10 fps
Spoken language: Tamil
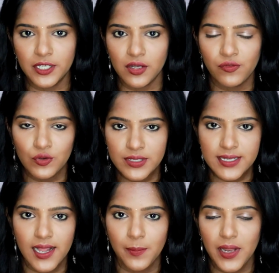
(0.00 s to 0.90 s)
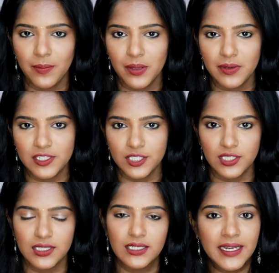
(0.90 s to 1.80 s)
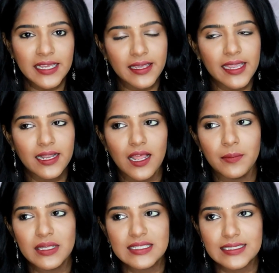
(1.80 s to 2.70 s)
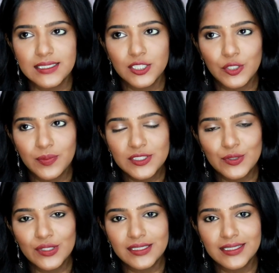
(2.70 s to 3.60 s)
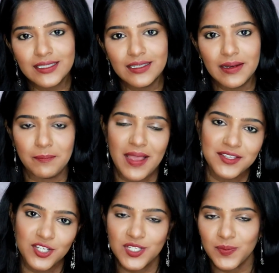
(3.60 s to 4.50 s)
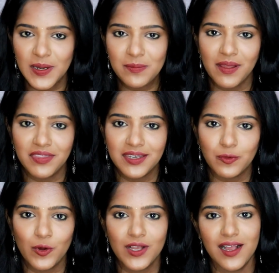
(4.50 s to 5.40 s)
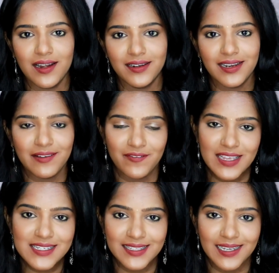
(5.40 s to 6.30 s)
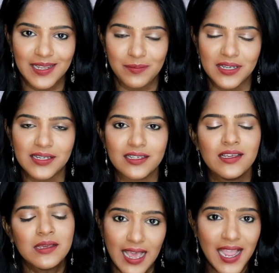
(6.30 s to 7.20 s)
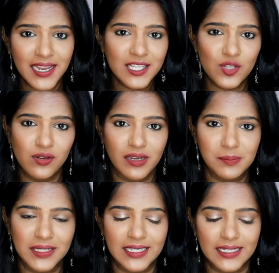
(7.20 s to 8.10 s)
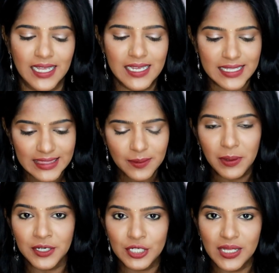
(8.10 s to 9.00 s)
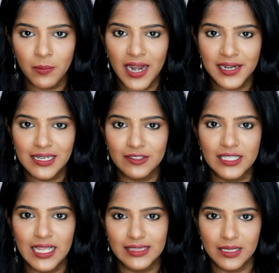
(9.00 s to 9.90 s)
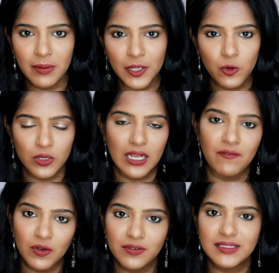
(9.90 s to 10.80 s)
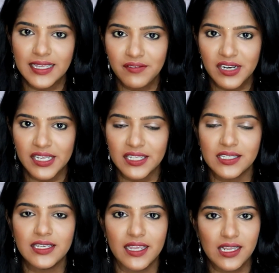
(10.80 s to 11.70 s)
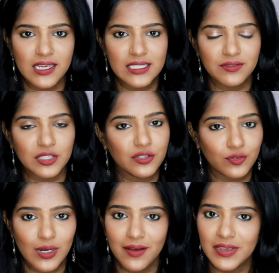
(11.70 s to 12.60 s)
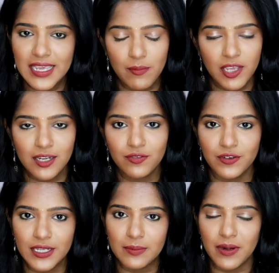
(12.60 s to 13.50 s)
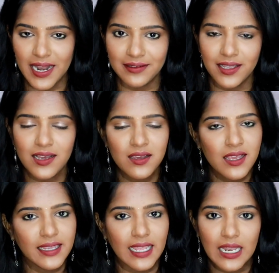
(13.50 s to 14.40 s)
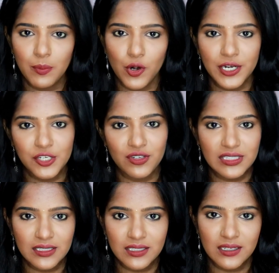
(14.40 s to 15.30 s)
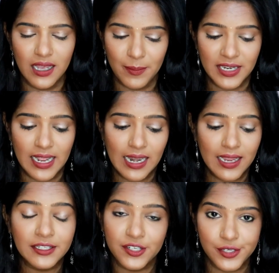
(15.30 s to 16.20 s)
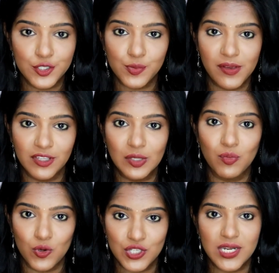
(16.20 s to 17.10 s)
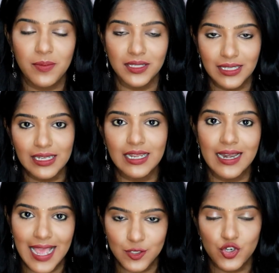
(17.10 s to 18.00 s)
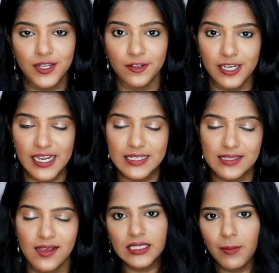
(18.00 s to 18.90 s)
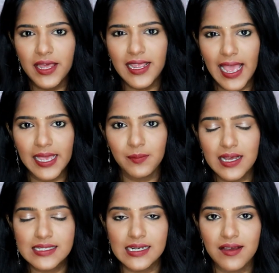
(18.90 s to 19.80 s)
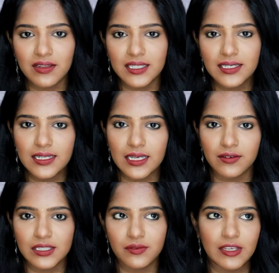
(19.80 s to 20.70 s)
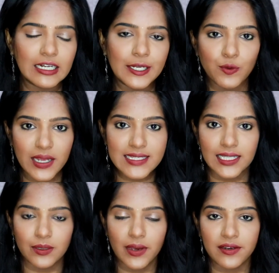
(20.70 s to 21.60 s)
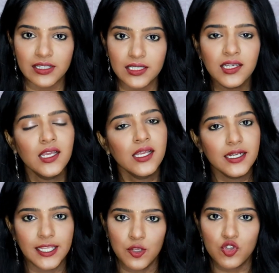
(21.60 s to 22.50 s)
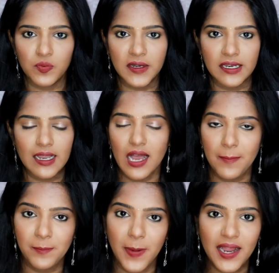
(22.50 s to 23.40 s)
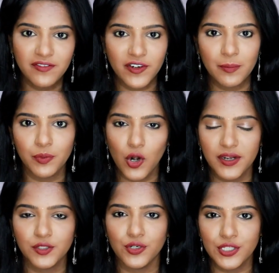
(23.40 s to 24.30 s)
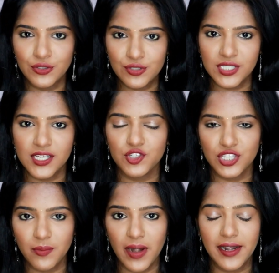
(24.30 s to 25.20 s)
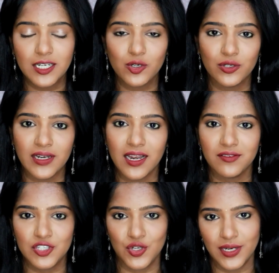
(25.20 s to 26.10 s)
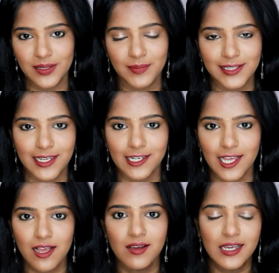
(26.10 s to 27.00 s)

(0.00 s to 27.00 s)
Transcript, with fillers: பண்ணுங்க ஃபுல் ஸ்கால்பில் அப்ளை பண்ணுறதுக்கு பட் நீங்கள் கேட்கலாம் நான் சிக்ஸ் ஹண்ட்ரட் ருபீஸ் கொடுத்துட்டு பேட்ச் டெஸ்ட் பண்ணி பார்த்துட்டு ஒர்க் ஆகலைன்னா நான் வேஸ்ட் தானே அப்படின்ட்டு நான் என்ன சொல்வேன்னு பார்த்தீங்கன்னா இந்த பர்டிகுலர் பிராண்டில் வந்து அந்த பயம் உங்களுக்கு அவ்வளோவா தேவை கிடையாது ஏன்னா இது வந்து ஃபுல்லாகவே கெமிக்கல் ஃப்ரீ பிராண்ட் தான் எல்லா ப்ராடக்ட்டும் வந்து ஐ மீன் எல்லா இன்க்ரீடியன்ஸுமே வந்து மோஸ்ட்டாக பார்த்தீங்கன்னா நேச்சுரல் இன்க்ரீடியன்ஸ் தான் இந்த மாதிரி ஹேர் மாஸ்க்லாம் வந்துட்டு நீங்கள் வந்து வீக்லி ட்வைஸ் அந்த மாதிரி வந்து நீங்கள் யூஸ் பண்ணிக்கலாம் அப்பார்ட் ஃப்ரம் ப்ராடக்ட்டோட யூசேஜ் இந்த பிராண்டில் ஒரு நல்ல விஷயம் என்னன்னு பார்த்தீங்கன்னா